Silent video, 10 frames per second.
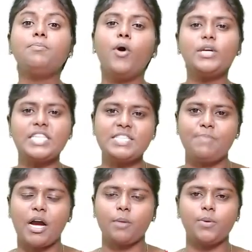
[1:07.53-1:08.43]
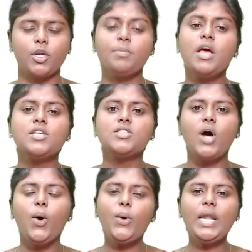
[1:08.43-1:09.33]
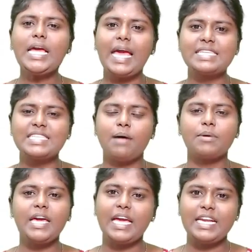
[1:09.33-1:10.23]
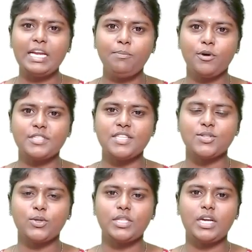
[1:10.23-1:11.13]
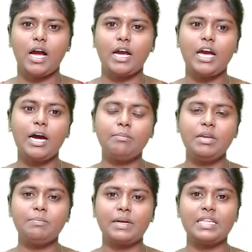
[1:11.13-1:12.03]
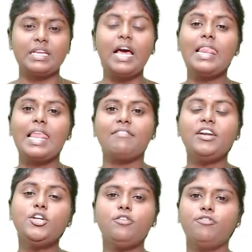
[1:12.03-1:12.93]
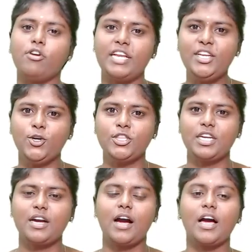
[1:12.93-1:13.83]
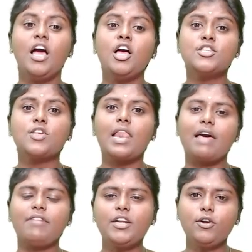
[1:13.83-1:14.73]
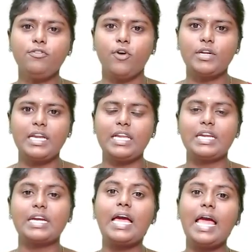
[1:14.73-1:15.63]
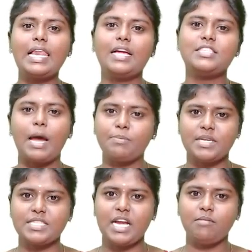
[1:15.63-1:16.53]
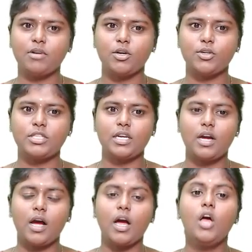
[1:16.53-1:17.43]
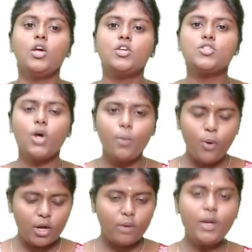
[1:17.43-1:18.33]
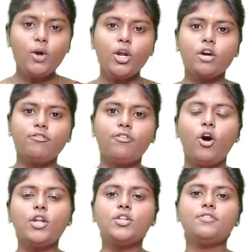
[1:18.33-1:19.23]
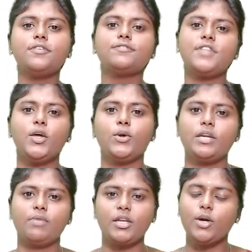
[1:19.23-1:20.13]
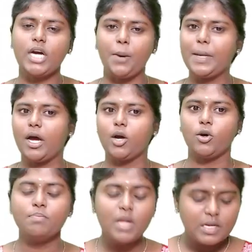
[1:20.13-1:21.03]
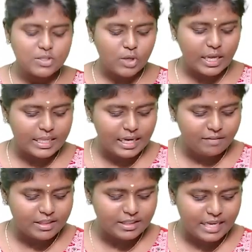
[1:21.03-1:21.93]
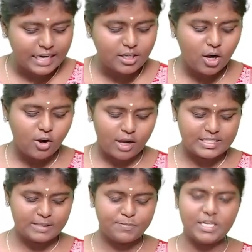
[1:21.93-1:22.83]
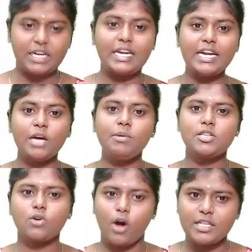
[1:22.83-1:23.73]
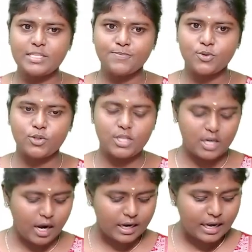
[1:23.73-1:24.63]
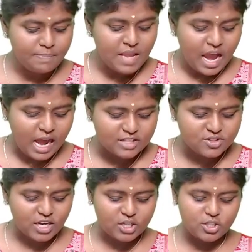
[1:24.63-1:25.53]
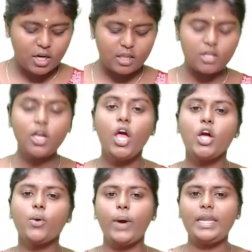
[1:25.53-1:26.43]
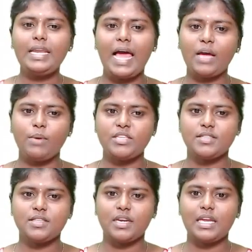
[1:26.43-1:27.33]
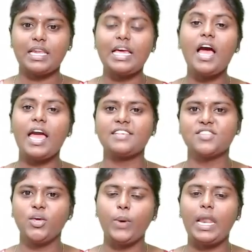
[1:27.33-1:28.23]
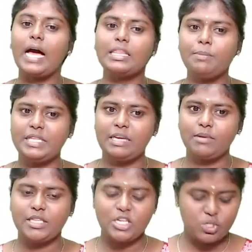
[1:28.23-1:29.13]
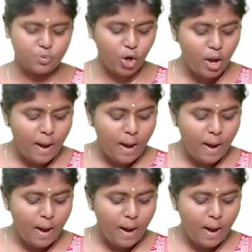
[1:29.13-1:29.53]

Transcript: போர்ஷன்ஸ் பார்க்க போகிறோம் ஸோ உங்களுக்கு எக்ஸாமுக்கு என்னென்ன போர்ஷன்ஸ் கொடுத்துருக்காங்க அப்படின்னு பார்த்தீங்கன்னா லெவன் டு ஃபோர்டீன் கொடுத்துருக்காங்க ஸோ லெவன் டு ஃபோர்டீனில் இருக்க எல்லா சாப்டர்ஸ் தான் நமக்கு கொடுத்துருக்காங்க ஸோ ஓரவர் உங்களுக்கு ஃபோர்த் டு ஃபிஃப்த் யூனிட் வரைக்கும் கவர் ஆகும் ஸோ இதில் வந்து டேட்டா கான்செப்ட்ஸ் என்ன டேட்டா பேஸ் கான்செப்ட் கொடுத்துருக்காங்க அண்ட் ஸ்ட்ரக்சர் அதாவது குவரி லாங்குவேஜஸ் இருக்கு இல்லையா எஸ்கியூஎல் அதை பத்தி நம்ம தெரிஞ்சுப்போம்